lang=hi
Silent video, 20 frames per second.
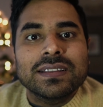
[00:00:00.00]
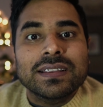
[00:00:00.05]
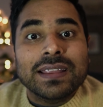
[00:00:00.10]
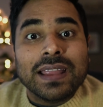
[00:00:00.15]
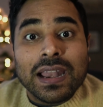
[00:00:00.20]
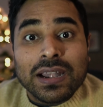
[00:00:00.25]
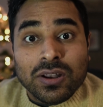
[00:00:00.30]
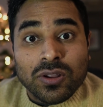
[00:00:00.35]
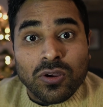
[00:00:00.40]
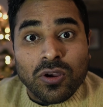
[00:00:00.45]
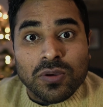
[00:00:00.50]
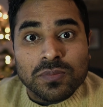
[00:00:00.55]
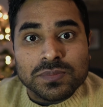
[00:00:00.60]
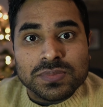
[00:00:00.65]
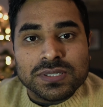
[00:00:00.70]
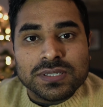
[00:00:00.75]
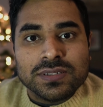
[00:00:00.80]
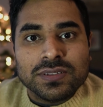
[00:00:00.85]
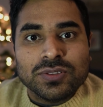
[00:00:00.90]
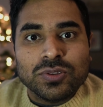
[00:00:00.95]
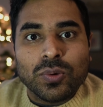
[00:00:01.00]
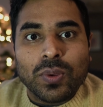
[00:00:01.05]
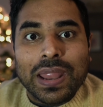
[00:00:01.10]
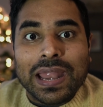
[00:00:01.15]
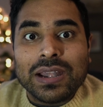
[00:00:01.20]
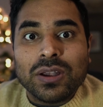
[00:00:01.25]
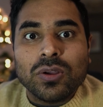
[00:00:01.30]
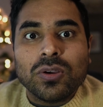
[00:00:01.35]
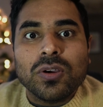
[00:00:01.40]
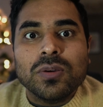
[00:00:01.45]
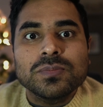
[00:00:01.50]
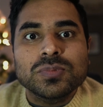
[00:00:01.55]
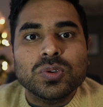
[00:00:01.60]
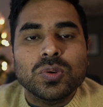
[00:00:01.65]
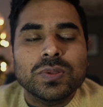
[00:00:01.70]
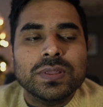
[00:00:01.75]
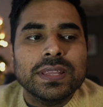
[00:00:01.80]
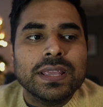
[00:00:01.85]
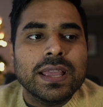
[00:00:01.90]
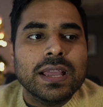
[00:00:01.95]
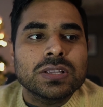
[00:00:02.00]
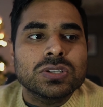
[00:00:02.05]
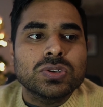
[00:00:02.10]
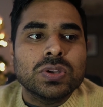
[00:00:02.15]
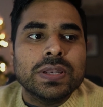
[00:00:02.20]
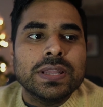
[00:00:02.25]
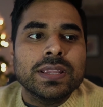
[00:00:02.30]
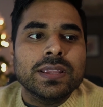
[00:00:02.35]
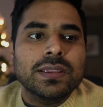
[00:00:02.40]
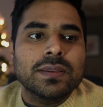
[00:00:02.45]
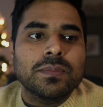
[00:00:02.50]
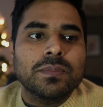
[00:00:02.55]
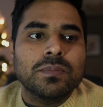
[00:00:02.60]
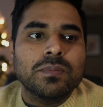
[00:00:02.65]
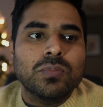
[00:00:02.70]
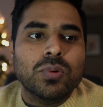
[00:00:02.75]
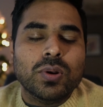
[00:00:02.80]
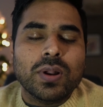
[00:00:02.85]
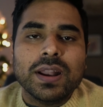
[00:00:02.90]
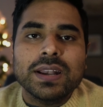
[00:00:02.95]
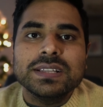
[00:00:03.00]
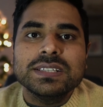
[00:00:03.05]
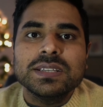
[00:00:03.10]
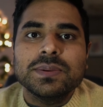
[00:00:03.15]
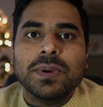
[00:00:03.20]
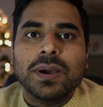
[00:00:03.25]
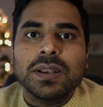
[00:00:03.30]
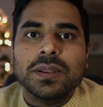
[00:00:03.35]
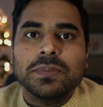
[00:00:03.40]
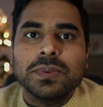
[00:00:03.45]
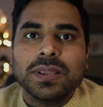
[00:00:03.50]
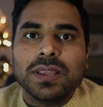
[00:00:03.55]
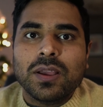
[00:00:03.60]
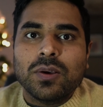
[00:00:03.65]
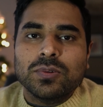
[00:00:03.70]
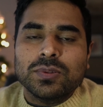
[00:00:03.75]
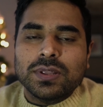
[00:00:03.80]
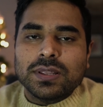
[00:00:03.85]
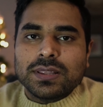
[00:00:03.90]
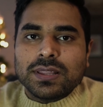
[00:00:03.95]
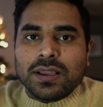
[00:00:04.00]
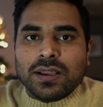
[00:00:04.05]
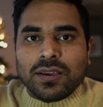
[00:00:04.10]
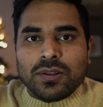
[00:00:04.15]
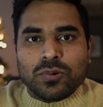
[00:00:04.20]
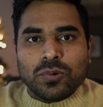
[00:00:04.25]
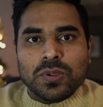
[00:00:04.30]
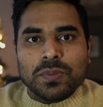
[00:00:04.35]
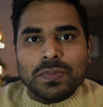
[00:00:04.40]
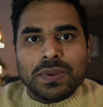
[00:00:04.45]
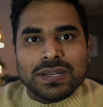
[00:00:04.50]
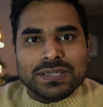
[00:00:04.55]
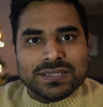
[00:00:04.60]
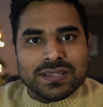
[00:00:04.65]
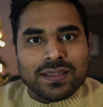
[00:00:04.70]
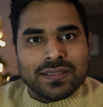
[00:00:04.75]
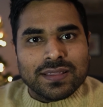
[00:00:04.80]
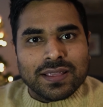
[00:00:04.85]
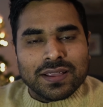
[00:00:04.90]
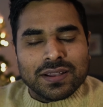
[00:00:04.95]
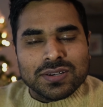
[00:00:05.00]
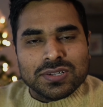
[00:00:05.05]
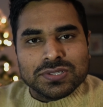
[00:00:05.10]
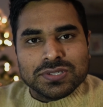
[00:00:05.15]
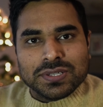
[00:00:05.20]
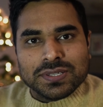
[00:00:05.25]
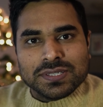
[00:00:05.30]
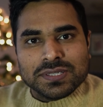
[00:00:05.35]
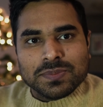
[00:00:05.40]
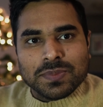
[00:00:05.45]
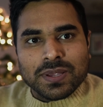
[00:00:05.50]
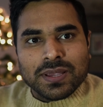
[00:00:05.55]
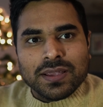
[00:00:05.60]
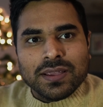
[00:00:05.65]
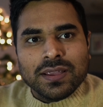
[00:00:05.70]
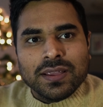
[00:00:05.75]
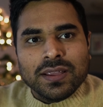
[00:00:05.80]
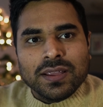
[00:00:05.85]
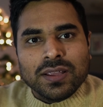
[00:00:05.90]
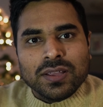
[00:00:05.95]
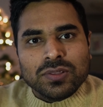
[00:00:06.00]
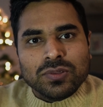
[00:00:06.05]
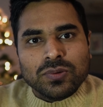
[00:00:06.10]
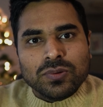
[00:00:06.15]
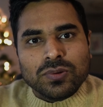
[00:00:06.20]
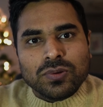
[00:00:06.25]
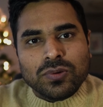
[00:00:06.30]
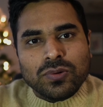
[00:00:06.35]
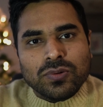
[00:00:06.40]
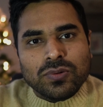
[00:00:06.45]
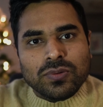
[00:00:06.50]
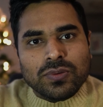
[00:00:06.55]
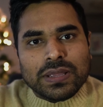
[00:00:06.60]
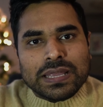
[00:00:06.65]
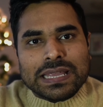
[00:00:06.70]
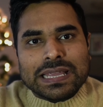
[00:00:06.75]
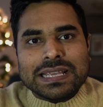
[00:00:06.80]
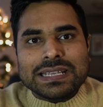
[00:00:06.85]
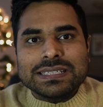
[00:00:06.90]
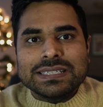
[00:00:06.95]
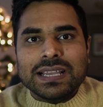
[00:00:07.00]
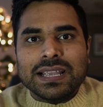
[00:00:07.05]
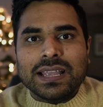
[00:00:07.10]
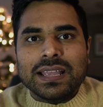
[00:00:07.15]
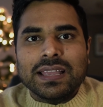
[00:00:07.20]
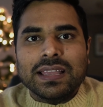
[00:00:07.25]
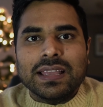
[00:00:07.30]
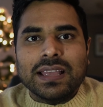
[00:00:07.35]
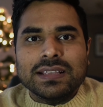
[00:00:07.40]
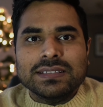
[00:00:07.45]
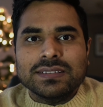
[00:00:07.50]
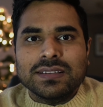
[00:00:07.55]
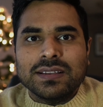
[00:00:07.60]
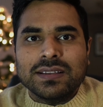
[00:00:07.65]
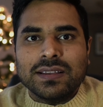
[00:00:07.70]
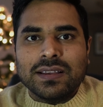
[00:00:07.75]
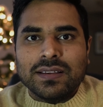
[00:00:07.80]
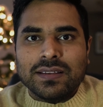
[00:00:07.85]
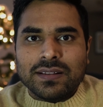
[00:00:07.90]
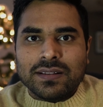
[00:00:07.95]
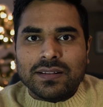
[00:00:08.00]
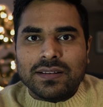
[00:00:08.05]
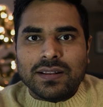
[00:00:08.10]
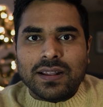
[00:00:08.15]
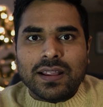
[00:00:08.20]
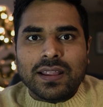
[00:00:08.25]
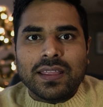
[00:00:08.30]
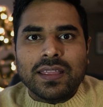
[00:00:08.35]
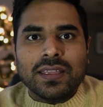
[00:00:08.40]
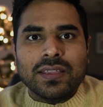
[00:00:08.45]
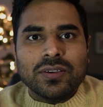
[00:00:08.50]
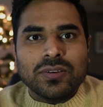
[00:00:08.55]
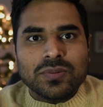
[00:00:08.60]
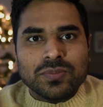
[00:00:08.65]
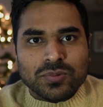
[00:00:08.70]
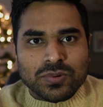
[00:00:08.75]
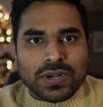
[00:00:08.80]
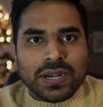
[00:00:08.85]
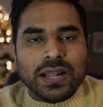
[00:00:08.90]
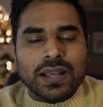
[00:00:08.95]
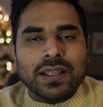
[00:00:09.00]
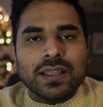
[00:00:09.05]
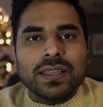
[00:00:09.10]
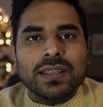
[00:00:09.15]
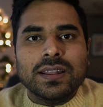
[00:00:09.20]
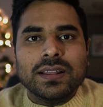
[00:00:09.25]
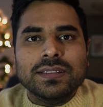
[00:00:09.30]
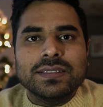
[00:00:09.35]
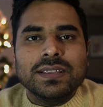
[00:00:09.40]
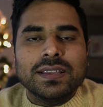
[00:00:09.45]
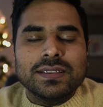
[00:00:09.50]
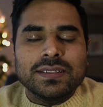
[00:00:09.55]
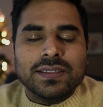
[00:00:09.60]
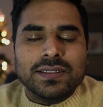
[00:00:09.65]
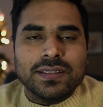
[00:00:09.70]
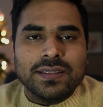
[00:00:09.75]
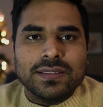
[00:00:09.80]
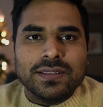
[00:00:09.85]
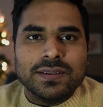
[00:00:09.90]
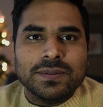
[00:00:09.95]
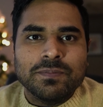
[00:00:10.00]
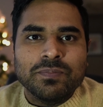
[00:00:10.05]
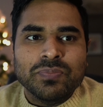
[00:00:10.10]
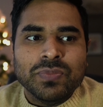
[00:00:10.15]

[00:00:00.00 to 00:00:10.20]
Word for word: कैटोकॉम्स तो कैटोकॉम्स होते हैं एक्चुअली पुराने ज़माने में क्या होता था अगर कोई मर जाता है क्रिश्चियंस में तो उनको एक जगह ऐसा रख के और पूरे ढक के रख दिया जाता था